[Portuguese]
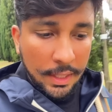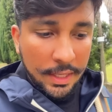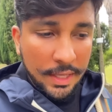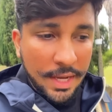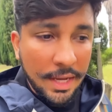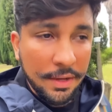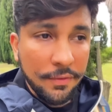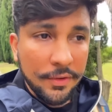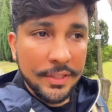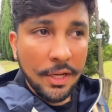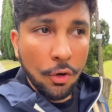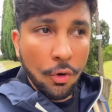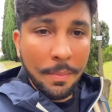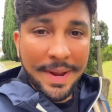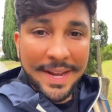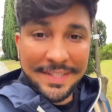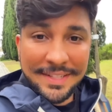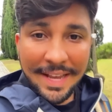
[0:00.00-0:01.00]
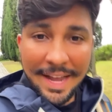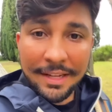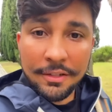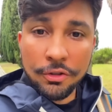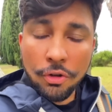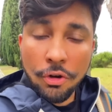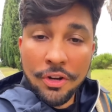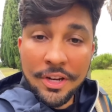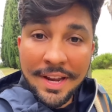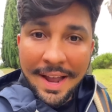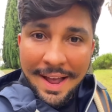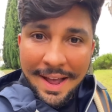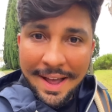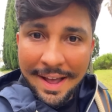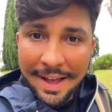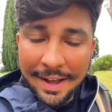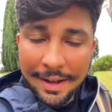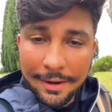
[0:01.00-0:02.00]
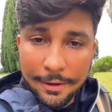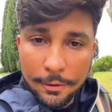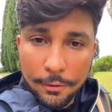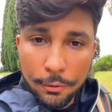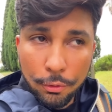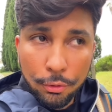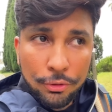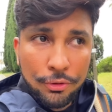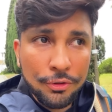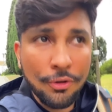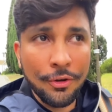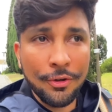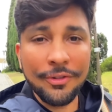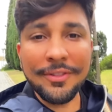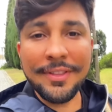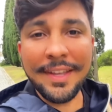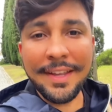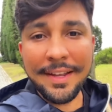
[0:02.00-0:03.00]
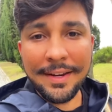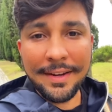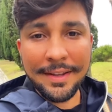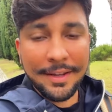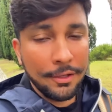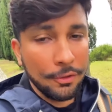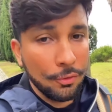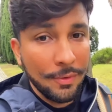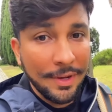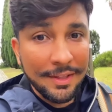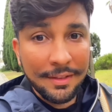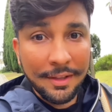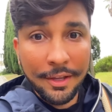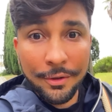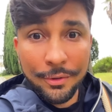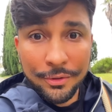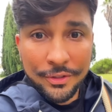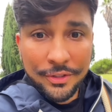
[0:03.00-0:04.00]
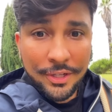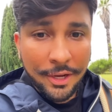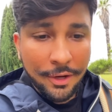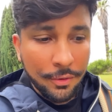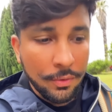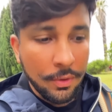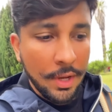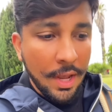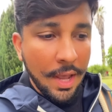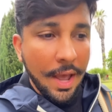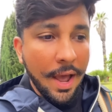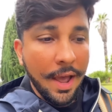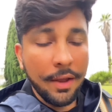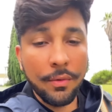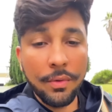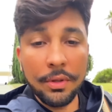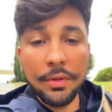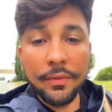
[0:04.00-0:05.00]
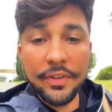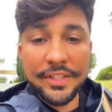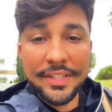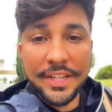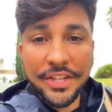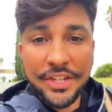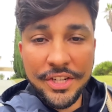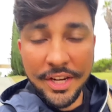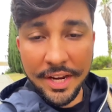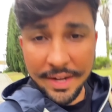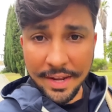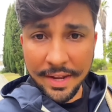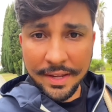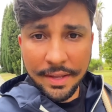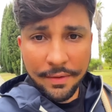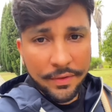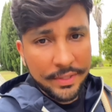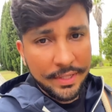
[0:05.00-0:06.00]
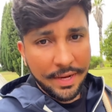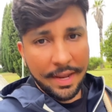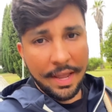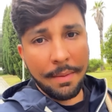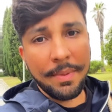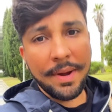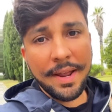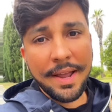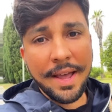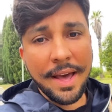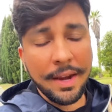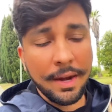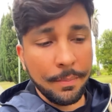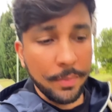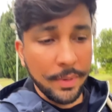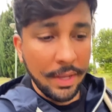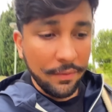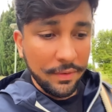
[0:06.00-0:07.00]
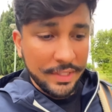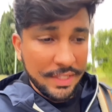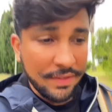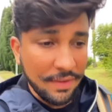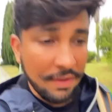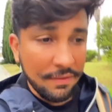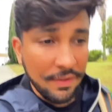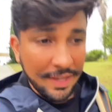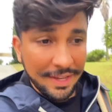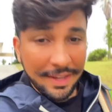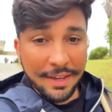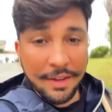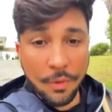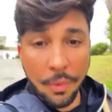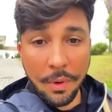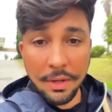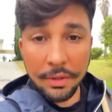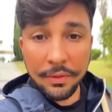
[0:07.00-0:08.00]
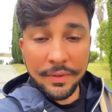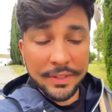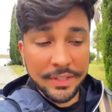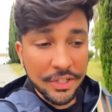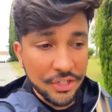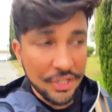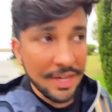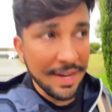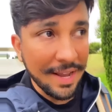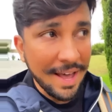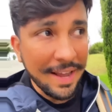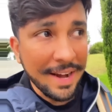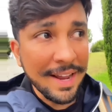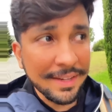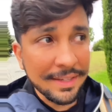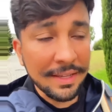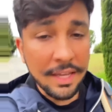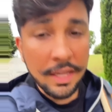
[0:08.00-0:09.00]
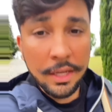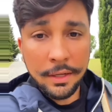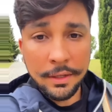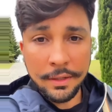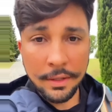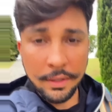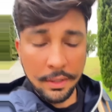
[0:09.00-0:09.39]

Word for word: e aí você começa a sonhar o sonho dele, que não é nem o seu. Aí quando você chega aqui, você quebra a cara, porque você vai ver que quando você chegar aqui,